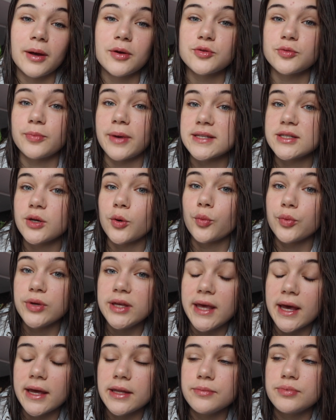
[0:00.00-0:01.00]
parents sont partis en
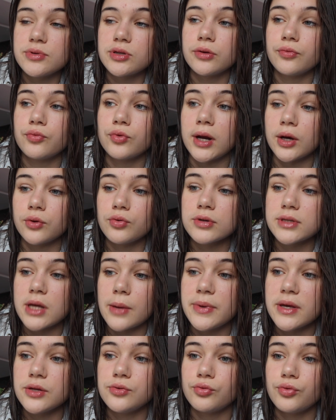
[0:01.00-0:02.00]
week-end puisqu'ils font de la course
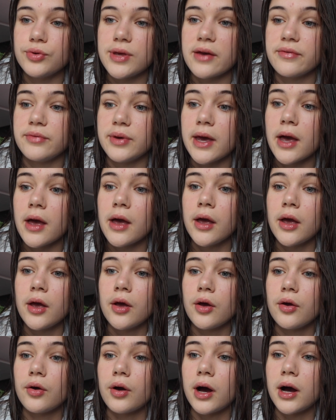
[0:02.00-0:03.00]
à pied. Du coup, il y avait
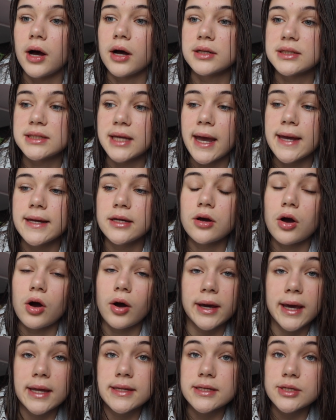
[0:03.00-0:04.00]
un trail
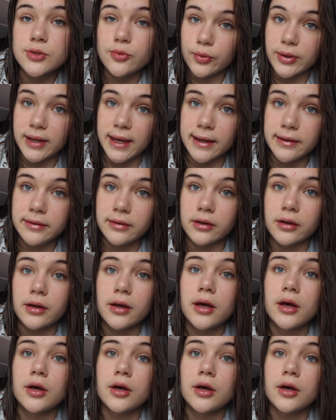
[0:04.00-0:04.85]
organisé ce week-end.